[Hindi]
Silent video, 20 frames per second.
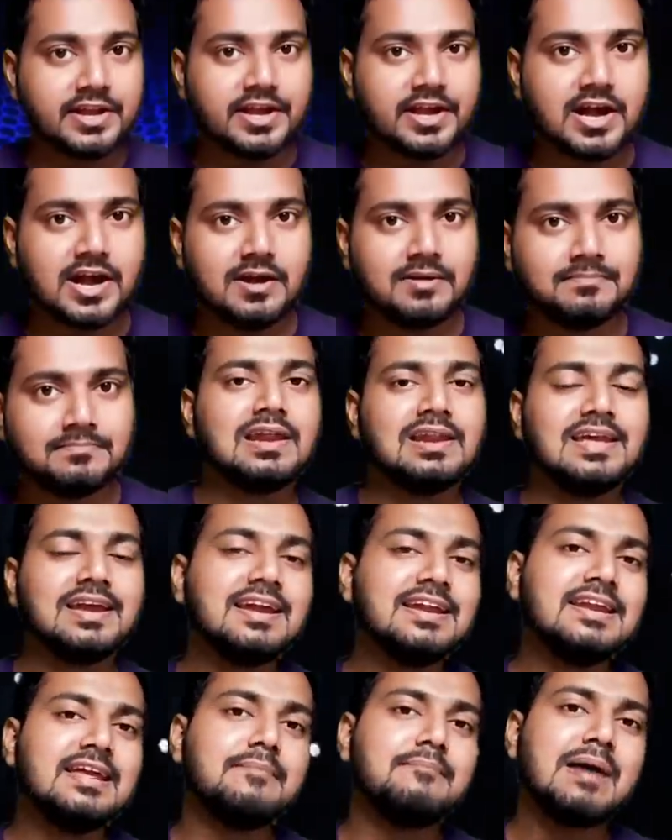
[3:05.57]
करेगा
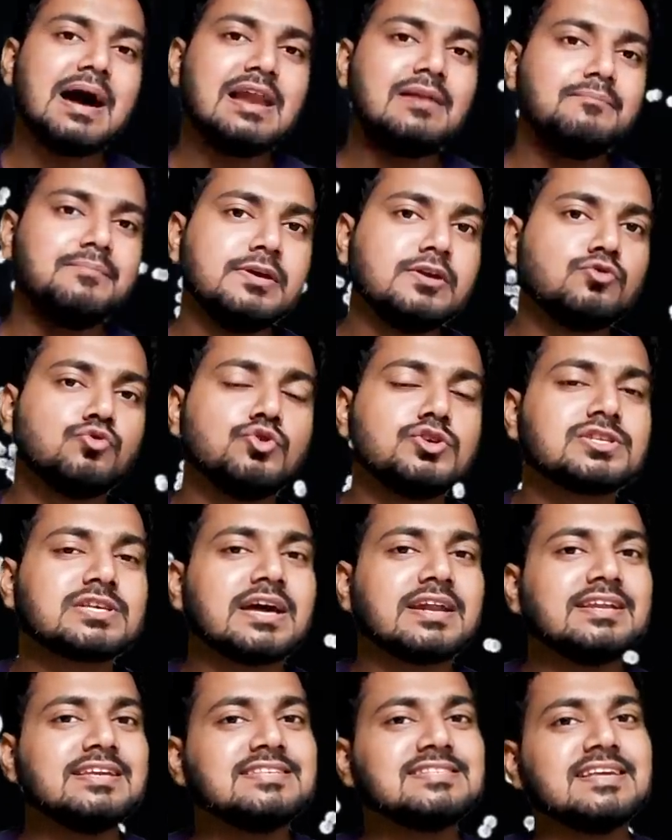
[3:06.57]
लेकिन नेपाल भी क्यों
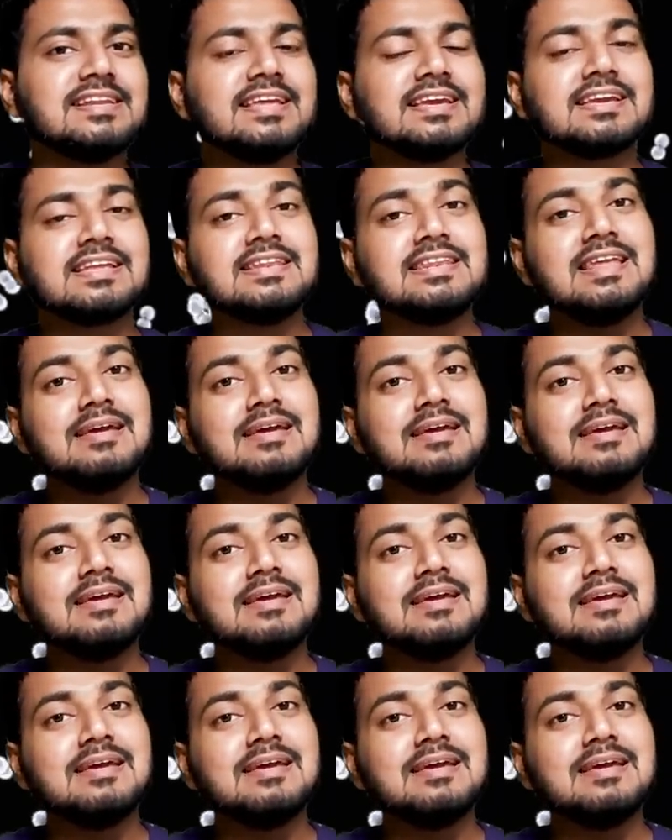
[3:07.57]
इसका रीज़न है कि